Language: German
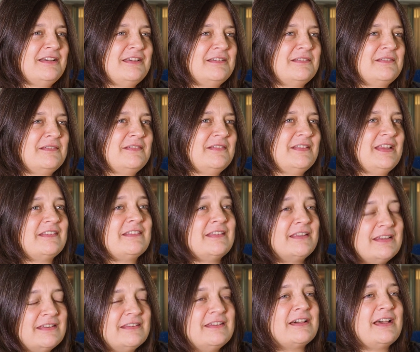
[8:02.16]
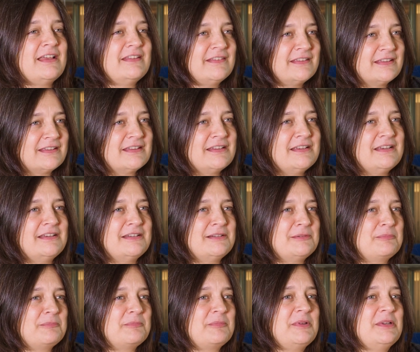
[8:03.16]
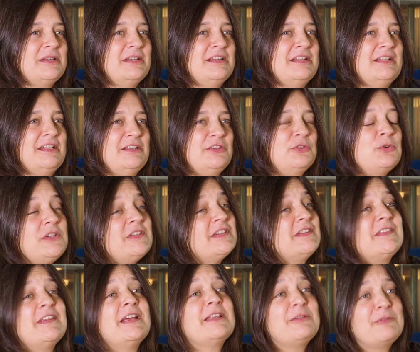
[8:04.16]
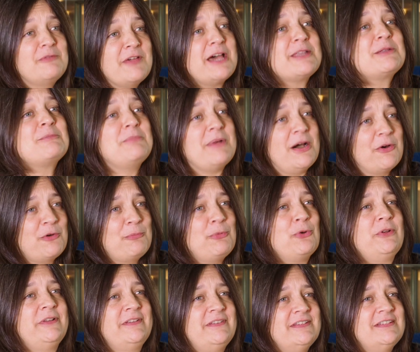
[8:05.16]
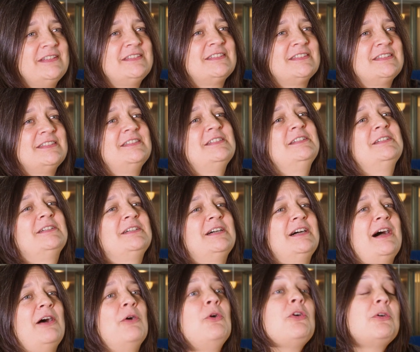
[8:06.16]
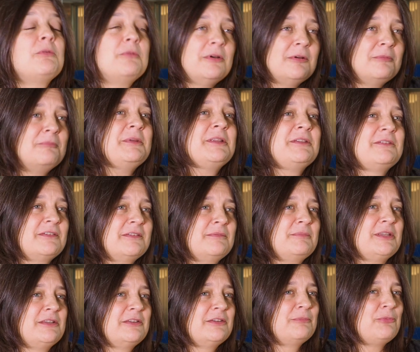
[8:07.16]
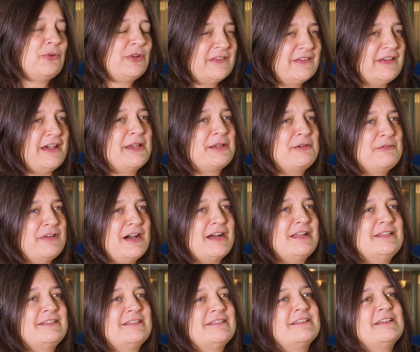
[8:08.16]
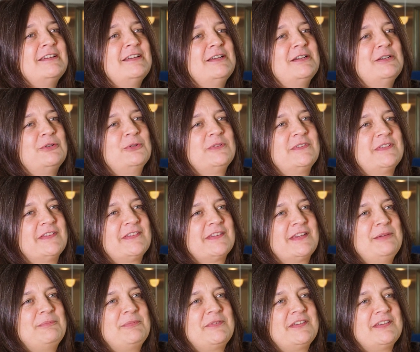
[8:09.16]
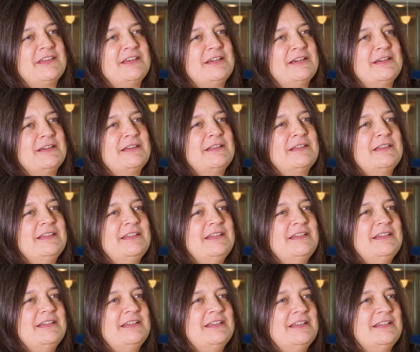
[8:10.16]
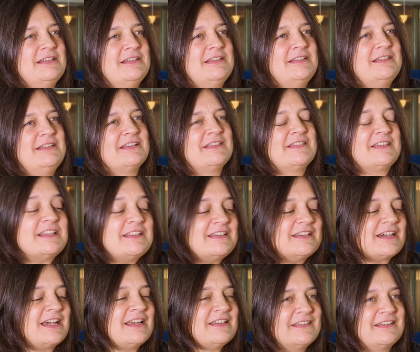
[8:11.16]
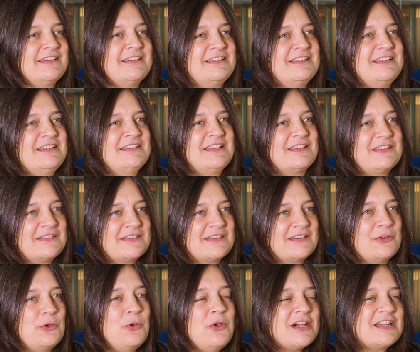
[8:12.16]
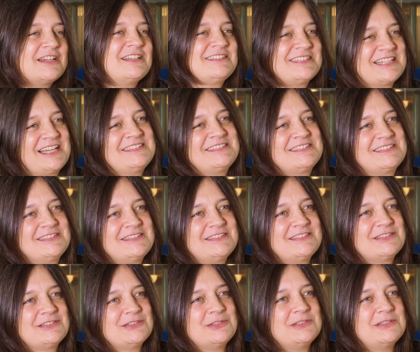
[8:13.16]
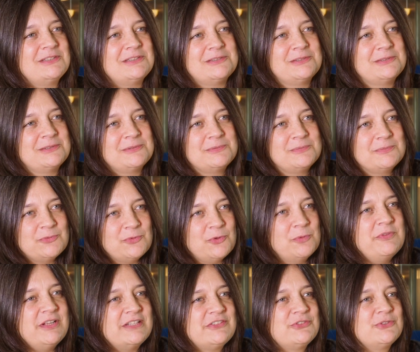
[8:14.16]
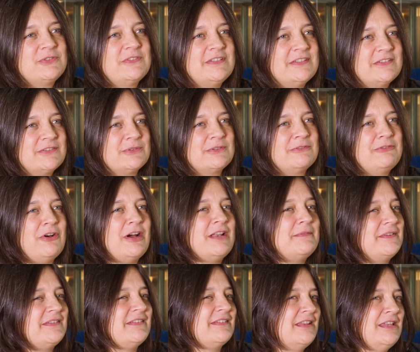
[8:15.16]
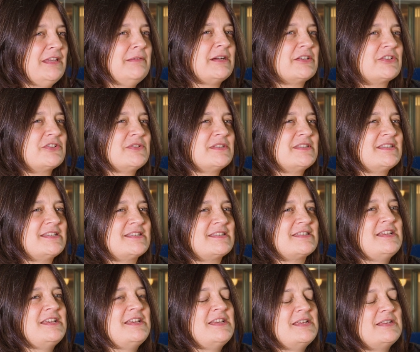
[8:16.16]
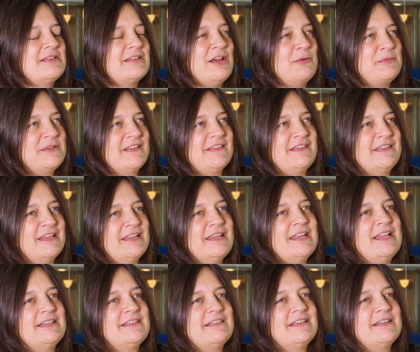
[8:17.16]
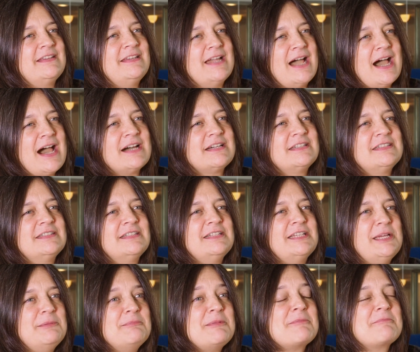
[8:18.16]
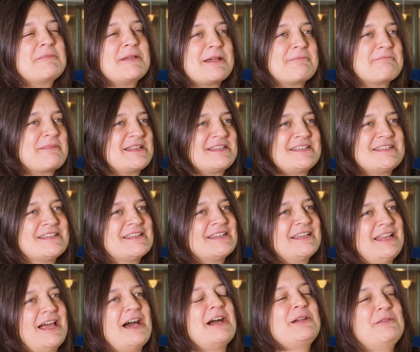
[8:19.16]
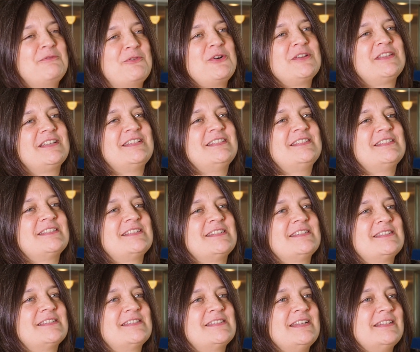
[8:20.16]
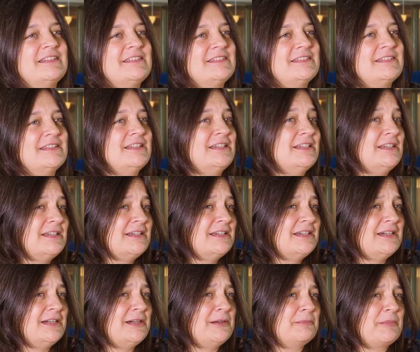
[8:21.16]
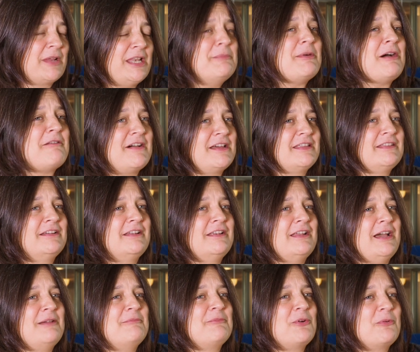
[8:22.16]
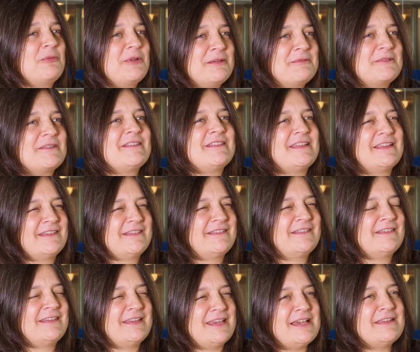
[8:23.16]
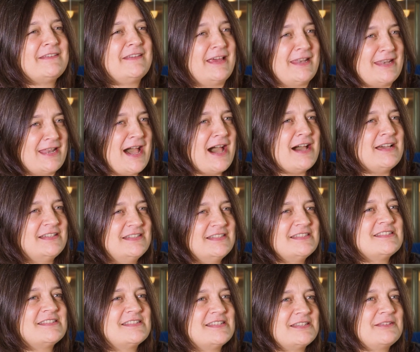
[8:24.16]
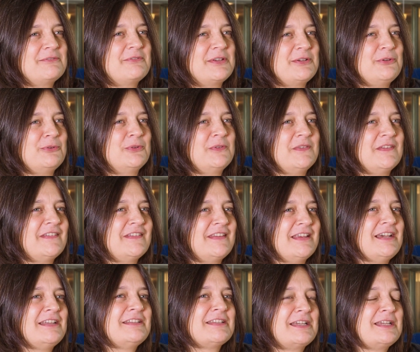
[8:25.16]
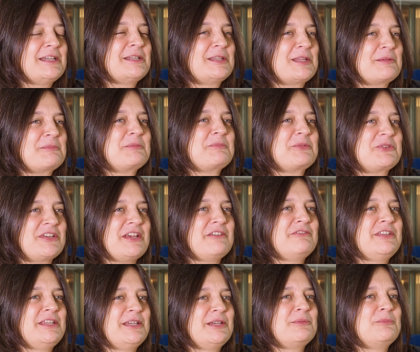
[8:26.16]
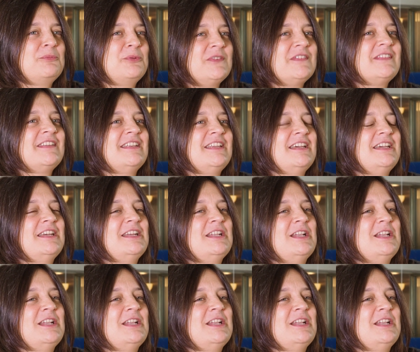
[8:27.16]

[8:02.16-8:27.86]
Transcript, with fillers: äh, dessen Interessen ähm, durchgesetzt werden, auch politisch, auch äh, mit, mit Polizeigewalt und es gibt äh, die, das Interesse, das höhere Interesse des äh, Umweltschutzes und vor allem des Klimaschutzes. Ich glaube, dass in den letzten Jahren immer mehr Menschen klar geworden ist, dass das äh, Klimawandel ein Problem ist, das sehr, sehr nah ist, dass wir uns sehr dringend damit beschäftigen müssen.